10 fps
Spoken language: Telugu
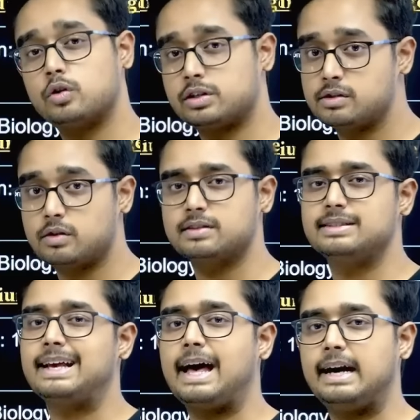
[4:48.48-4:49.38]
క్వశ్చన్స్
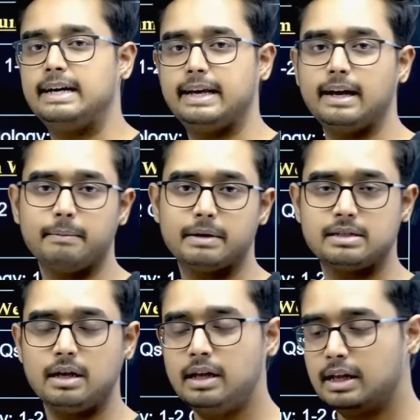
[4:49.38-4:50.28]
వస్తున్నాయి గ్యారంటీగా ఈ
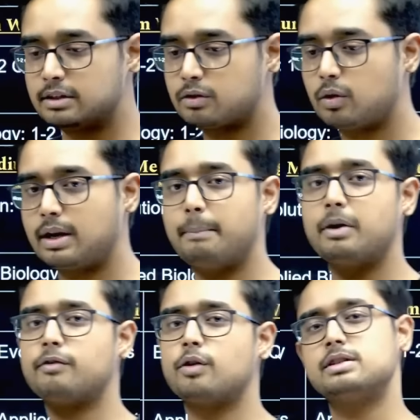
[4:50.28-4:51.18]
మధ్య సో
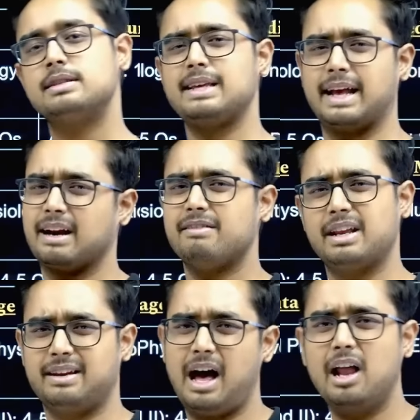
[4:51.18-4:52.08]
నంబర్ ఆఫ్ క్వశ్చన్స్ ఇక్కడ
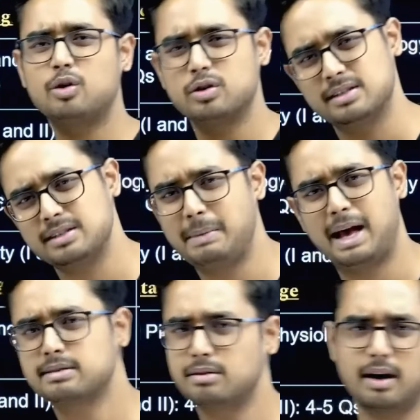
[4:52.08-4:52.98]
వరకు నాలుగు క్వశ్చన్స్ మ్యాక్సిమం